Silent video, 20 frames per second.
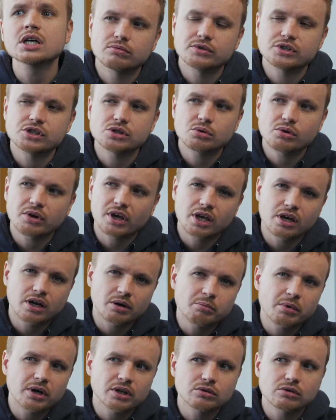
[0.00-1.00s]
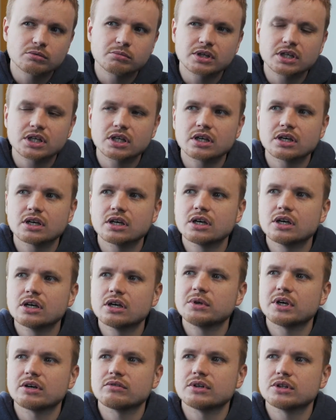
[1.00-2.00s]
в истории рабономики
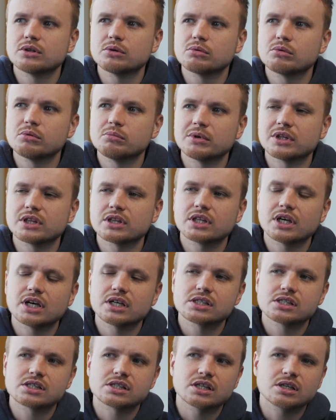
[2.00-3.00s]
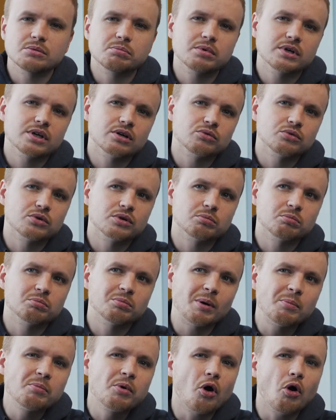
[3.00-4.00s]
первой документации и первую
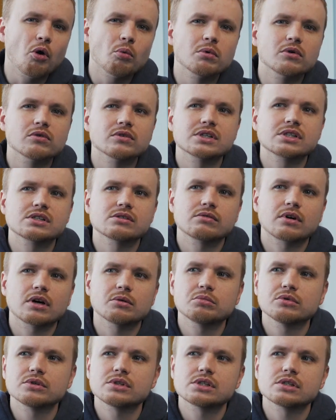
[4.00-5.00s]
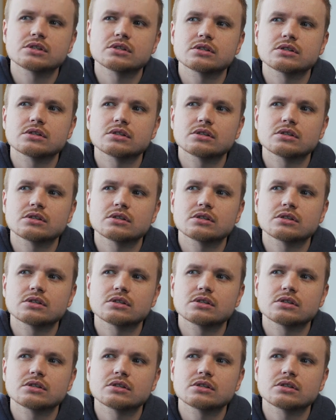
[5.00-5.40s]
попробовать в работе